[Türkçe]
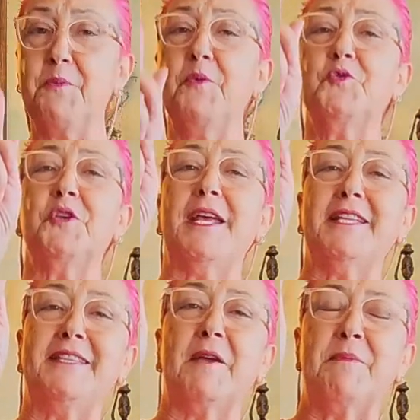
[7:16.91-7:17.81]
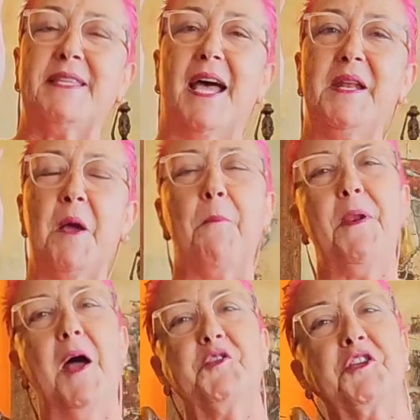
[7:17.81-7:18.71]
Sürekli tek bir tane
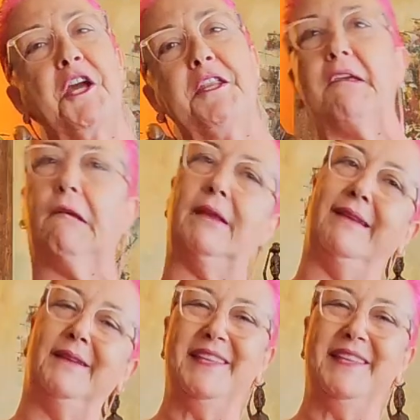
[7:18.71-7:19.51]
yaprağı çıkarıyor